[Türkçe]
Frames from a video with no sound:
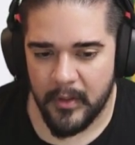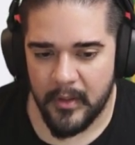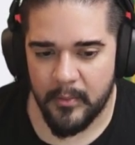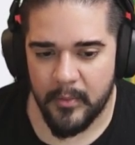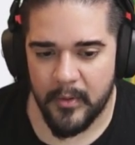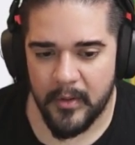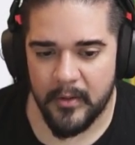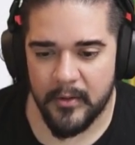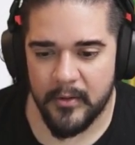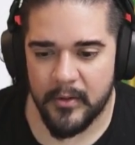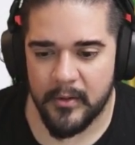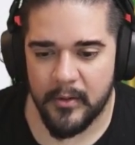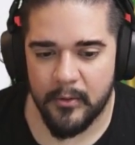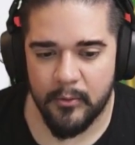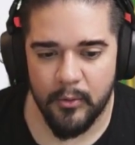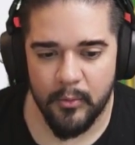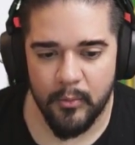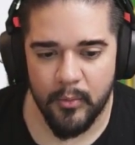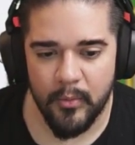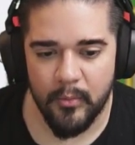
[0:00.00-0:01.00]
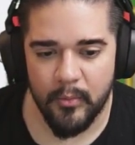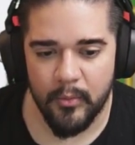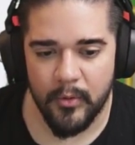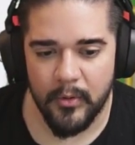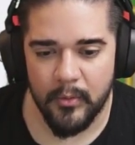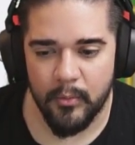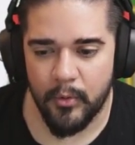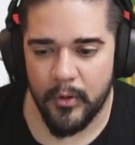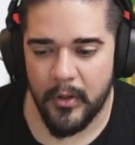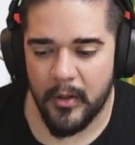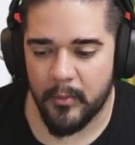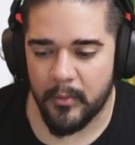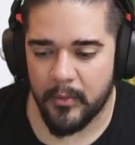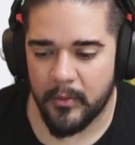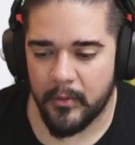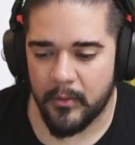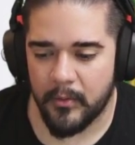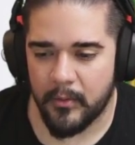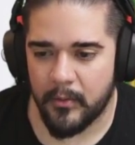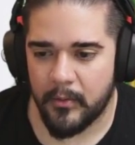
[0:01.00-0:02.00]
Nereye bırakınca satıyorum ben bunları? Buraya
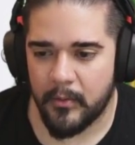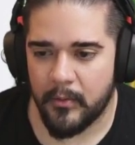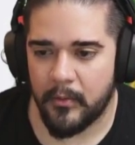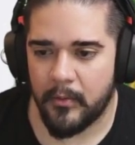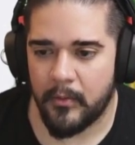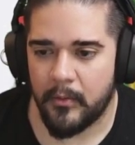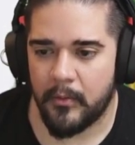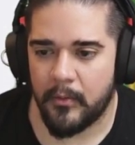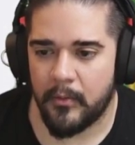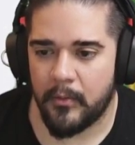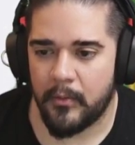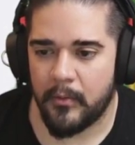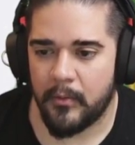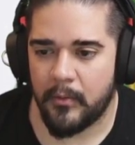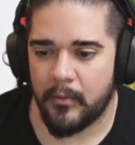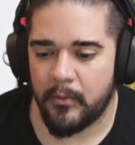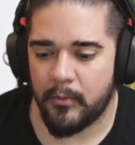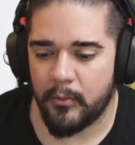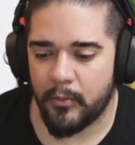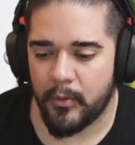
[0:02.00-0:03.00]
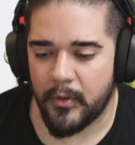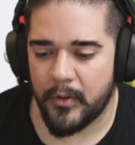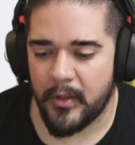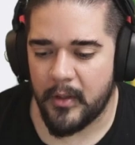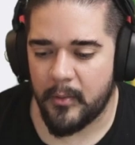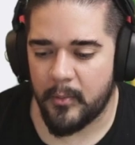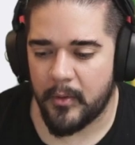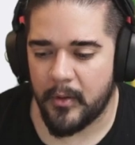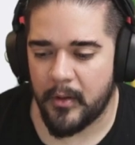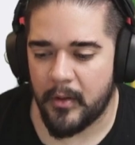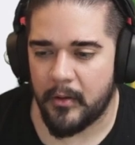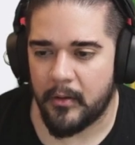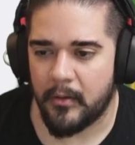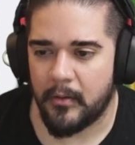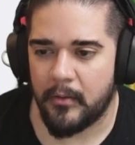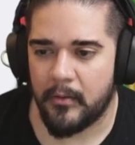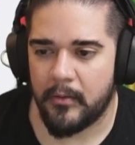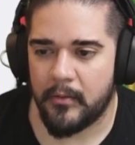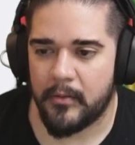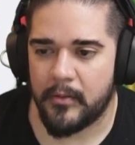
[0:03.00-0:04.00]
mı? Buraya mı? Ha.
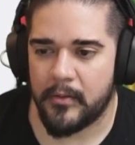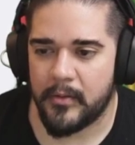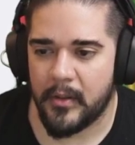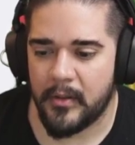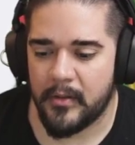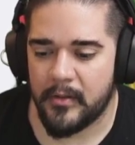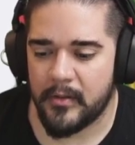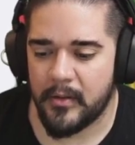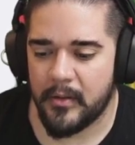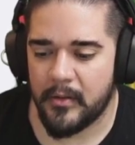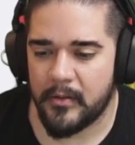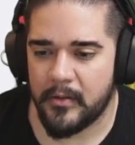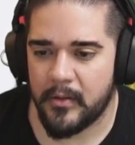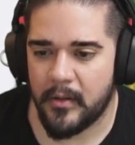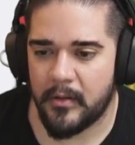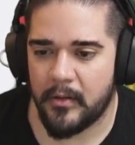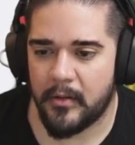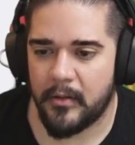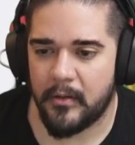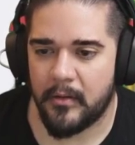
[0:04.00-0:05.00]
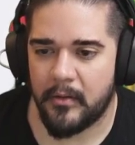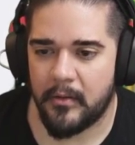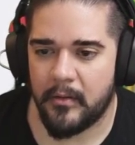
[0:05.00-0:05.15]
Sat sat sat.